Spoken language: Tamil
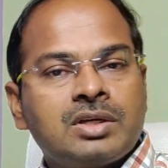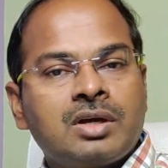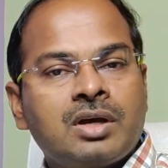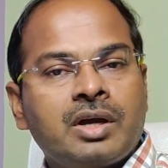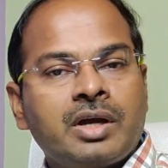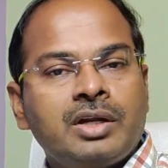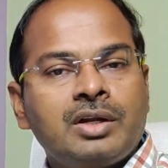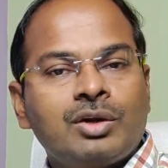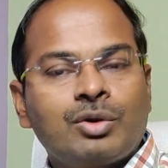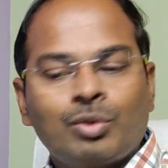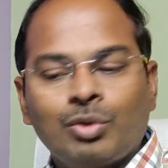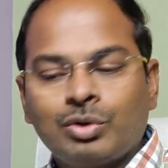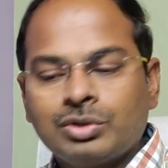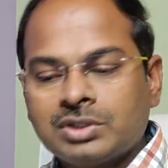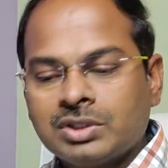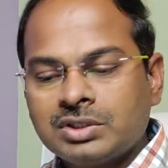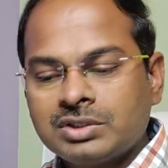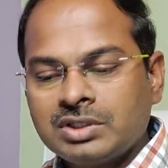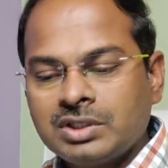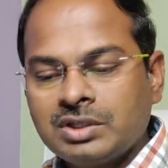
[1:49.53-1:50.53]
ஹையில் க்ளோஸ்
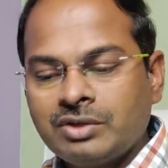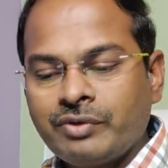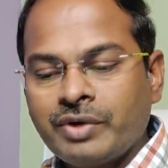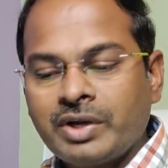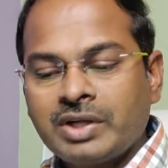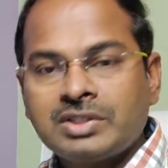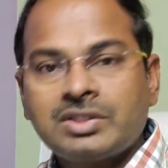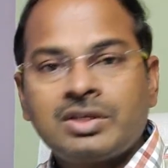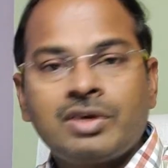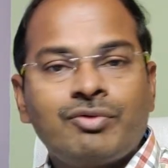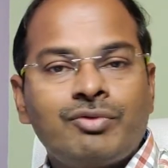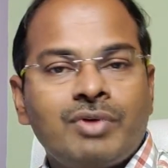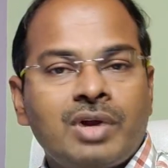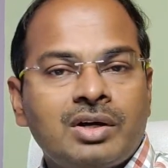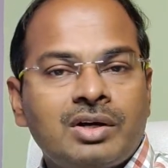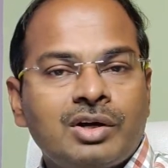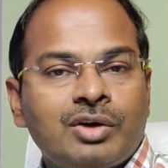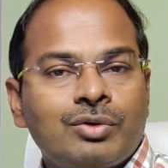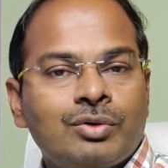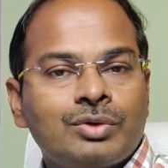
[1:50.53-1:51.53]
ஆச்சு வெனஸ்டே
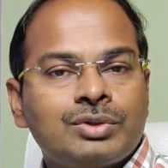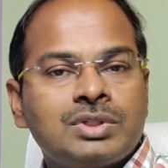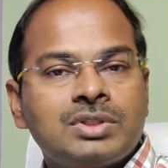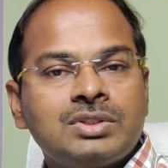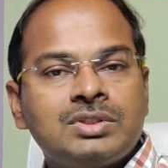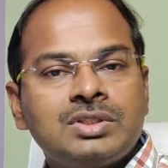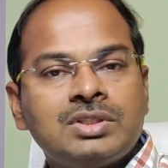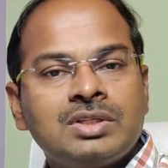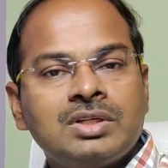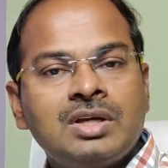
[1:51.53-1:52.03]
ஃப்ளாட்டாக க்ளோஸ் ஆச்சு